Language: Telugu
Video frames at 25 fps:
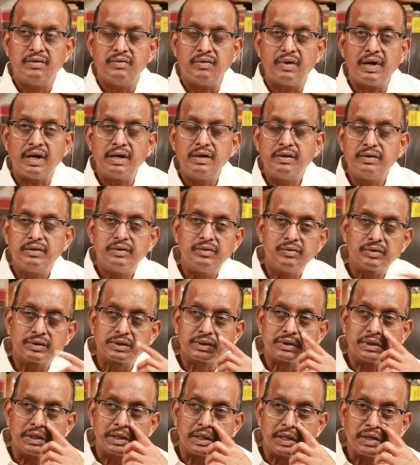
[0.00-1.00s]
వాళ్ళు
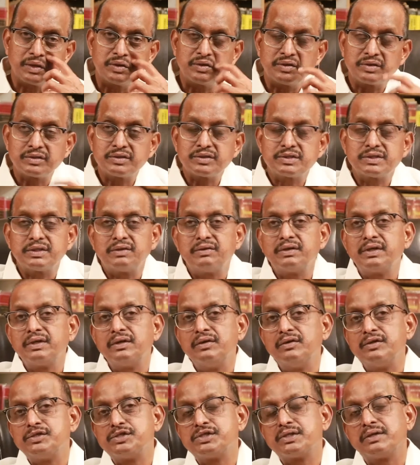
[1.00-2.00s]
ఉత్కంఠ ఎదురు చూస్తామంటే
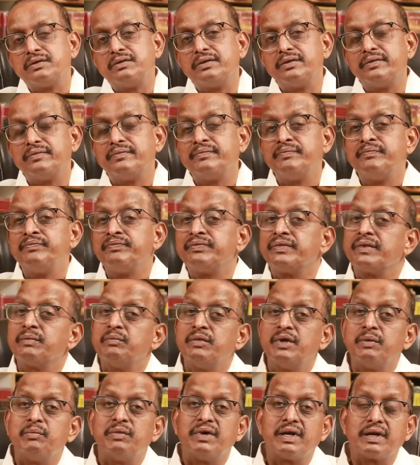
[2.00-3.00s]
వీళ్ళు వచ్చేవాళ్ళు
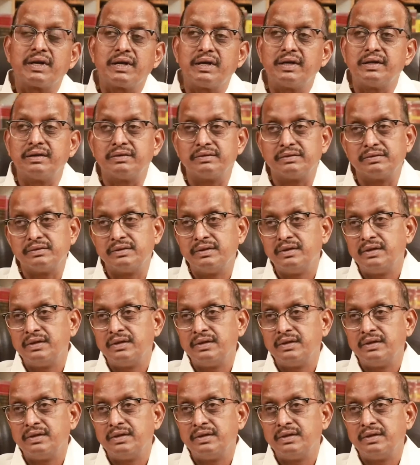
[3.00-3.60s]
మేము మాట్లాడాం